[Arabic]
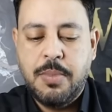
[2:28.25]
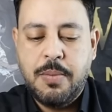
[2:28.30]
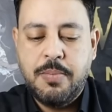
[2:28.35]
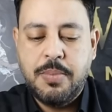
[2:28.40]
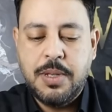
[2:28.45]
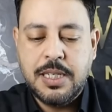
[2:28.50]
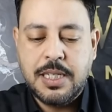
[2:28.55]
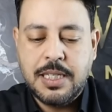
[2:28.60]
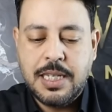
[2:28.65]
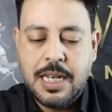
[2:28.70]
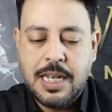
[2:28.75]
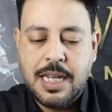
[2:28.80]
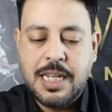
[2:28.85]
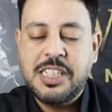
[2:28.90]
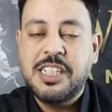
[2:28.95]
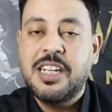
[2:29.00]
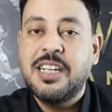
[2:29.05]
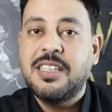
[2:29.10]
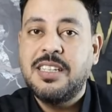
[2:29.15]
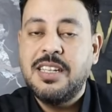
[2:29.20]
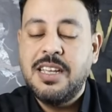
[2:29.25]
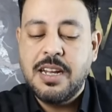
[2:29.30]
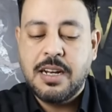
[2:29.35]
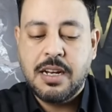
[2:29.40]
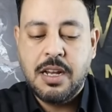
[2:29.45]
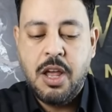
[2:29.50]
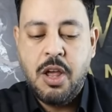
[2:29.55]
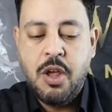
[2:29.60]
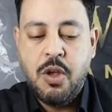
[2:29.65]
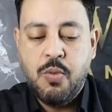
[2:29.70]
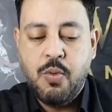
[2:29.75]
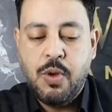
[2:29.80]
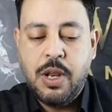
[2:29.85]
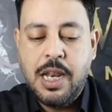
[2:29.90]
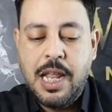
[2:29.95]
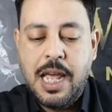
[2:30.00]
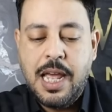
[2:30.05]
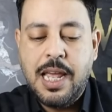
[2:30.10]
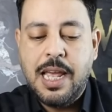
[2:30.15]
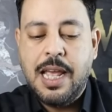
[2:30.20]
ما بنستناش كتير
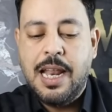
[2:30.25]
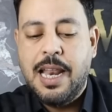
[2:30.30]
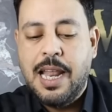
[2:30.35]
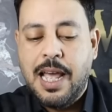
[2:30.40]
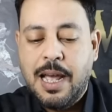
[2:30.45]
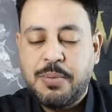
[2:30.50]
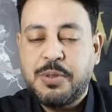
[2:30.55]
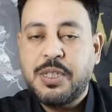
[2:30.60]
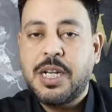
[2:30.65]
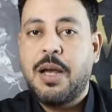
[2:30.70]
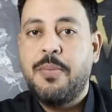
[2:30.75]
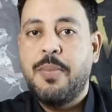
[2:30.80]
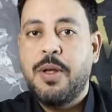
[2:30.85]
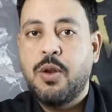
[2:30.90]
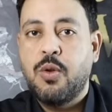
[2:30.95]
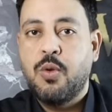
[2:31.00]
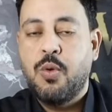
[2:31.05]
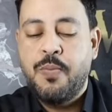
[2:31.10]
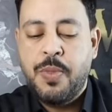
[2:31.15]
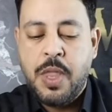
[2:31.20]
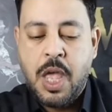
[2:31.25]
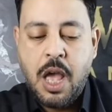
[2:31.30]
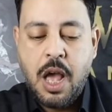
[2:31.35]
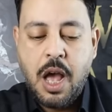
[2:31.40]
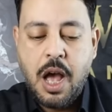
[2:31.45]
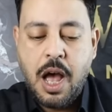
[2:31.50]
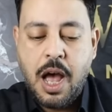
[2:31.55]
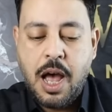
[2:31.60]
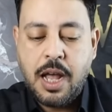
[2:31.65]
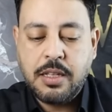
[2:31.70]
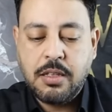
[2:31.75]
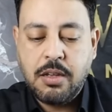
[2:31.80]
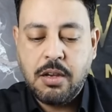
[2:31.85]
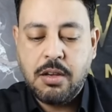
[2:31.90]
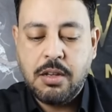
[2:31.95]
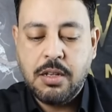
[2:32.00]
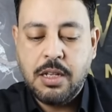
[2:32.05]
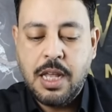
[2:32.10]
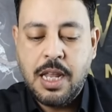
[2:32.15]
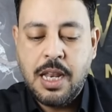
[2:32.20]
ونلاقي اللي ابشع منه
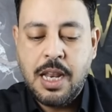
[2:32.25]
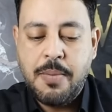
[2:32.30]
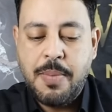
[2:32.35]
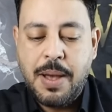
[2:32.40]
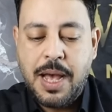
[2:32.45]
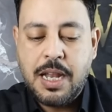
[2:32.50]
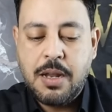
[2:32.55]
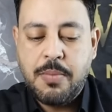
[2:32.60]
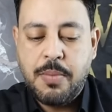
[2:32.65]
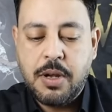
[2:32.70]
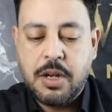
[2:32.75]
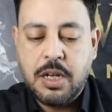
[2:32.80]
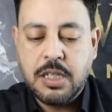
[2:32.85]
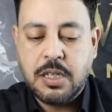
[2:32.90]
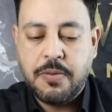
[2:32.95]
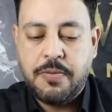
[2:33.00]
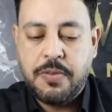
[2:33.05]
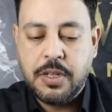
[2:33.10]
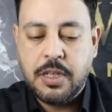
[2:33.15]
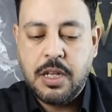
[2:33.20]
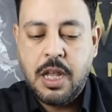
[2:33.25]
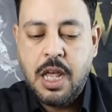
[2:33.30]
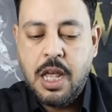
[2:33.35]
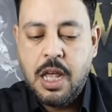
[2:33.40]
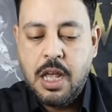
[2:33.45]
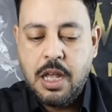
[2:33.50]
اعتقد ان بعد ما قصفت